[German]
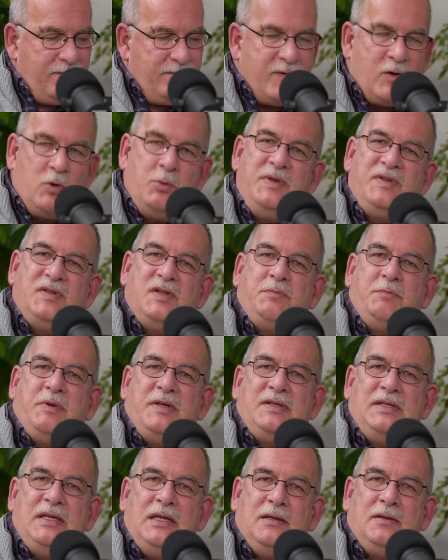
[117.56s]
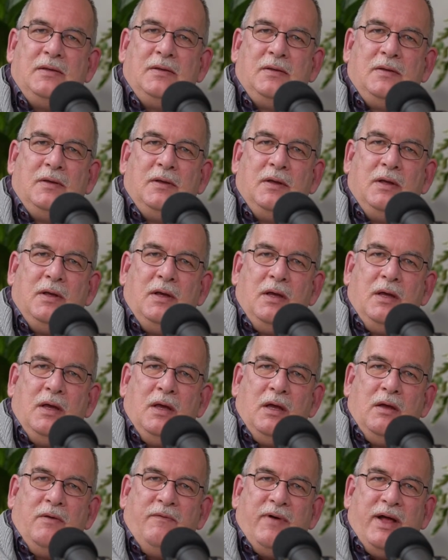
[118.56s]
Warum ist es passiert?
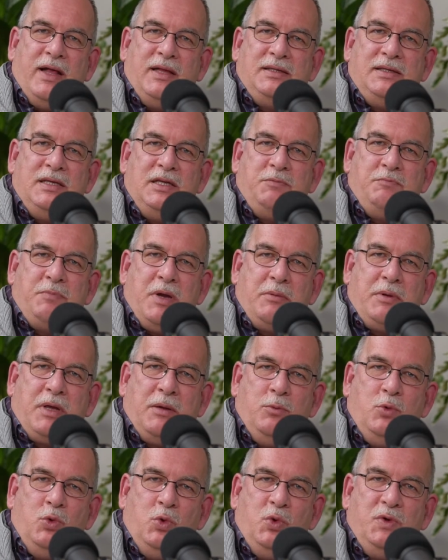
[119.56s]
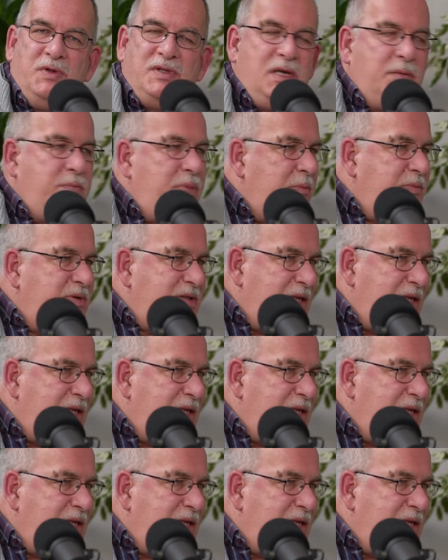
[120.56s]
weil sich beim Gemüse, beim